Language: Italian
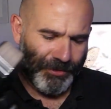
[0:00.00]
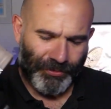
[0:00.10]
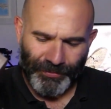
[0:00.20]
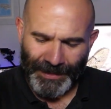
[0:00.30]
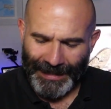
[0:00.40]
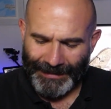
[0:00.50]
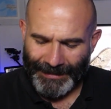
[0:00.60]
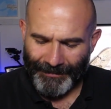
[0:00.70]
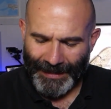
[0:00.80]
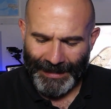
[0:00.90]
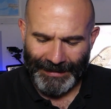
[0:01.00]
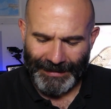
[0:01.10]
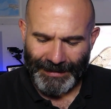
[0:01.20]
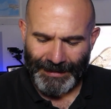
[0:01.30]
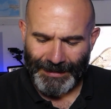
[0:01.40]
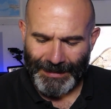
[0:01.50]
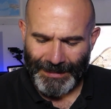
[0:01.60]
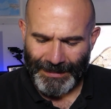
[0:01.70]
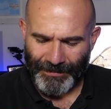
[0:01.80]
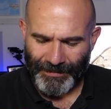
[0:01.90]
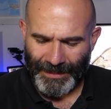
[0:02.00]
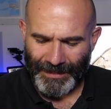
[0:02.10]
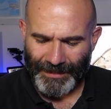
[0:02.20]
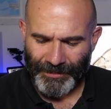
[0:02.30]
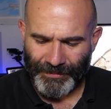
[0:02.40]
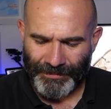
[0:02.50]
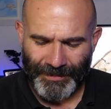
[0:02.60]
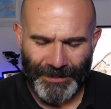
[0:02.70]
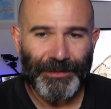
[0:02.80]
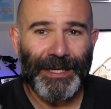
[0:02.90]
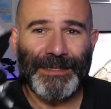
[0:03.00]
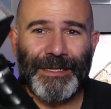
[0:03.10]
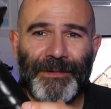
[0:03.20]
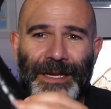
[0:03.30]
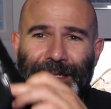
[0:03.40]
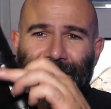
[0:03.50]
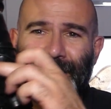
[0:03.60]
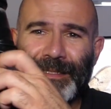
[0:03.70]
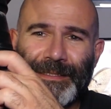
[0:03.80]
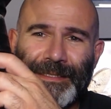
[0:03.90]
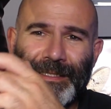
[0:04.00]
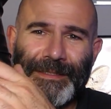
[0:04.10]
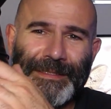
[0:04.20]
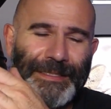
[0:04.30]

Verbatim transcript: Su un'altra macchina o anche su un'altra macchina si